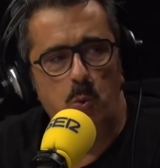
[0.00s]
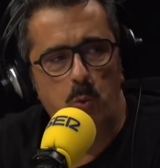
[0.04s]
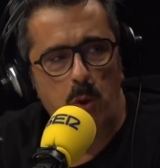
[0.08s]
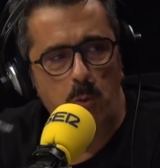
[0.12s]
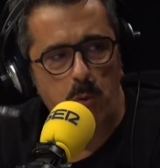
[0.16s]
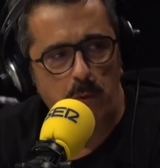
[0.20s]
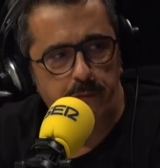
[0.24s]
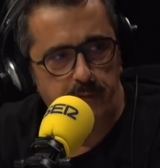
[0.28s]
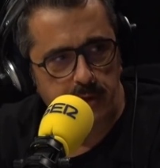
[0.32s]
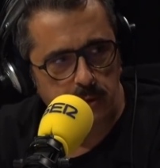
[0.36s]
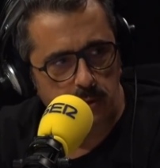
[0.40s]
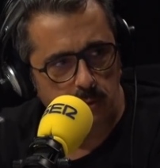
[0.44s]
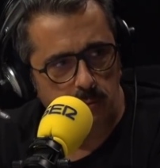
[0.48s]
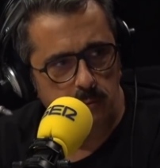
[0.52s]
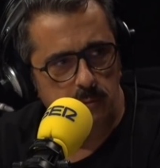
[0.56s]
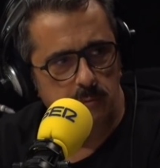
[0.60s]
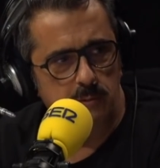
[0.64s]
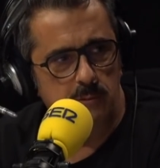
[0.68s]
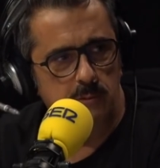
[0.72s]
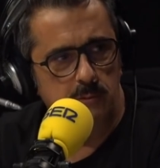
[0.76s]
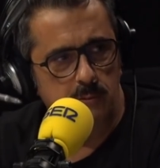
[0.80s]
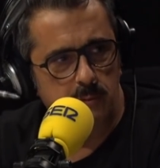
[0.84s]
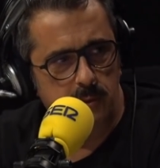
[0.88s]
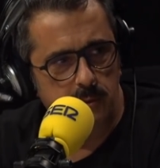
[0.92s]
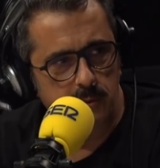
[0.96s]
huevos fritos.
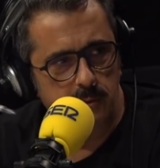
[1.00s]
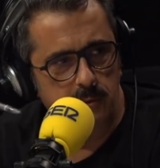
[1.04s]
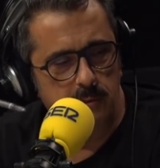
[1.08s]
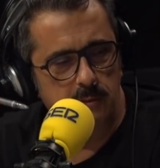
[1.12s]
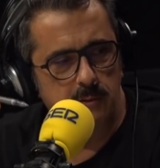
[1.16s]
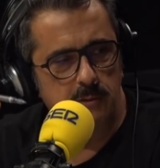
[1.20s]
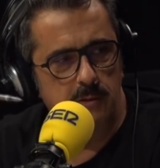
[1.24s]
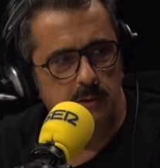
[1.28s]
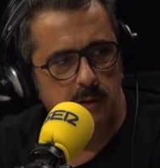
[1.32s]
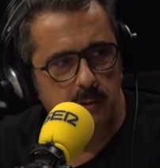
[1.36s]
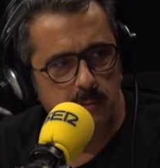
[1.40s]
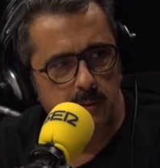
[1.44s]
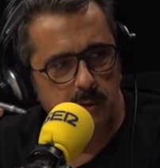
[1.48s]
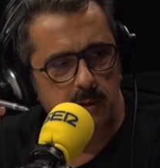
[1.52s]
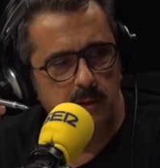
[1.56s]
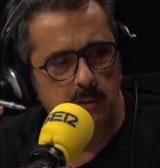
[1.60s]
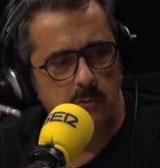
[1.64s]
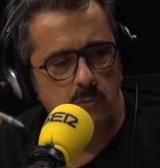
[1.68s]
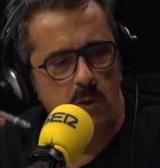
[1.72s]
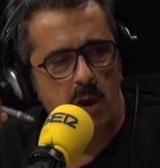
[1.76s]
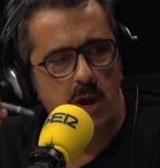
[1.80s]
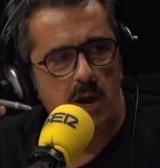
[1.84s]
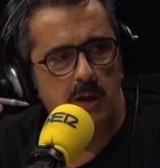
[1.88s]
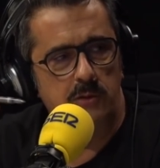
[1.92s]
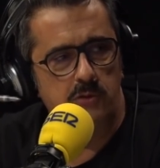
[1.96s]

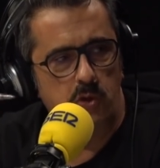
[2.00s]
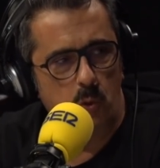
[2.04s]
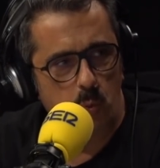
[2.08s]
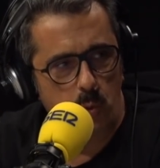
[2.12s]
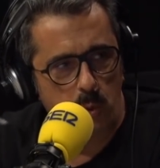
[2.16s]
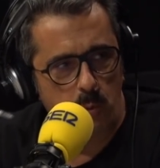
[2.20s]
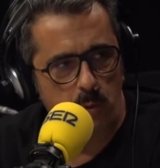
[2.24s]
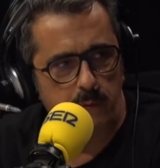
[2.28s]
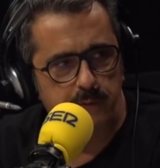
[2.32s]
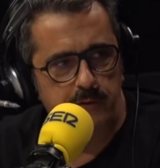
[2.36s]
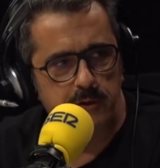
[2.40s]
Cuatro huevos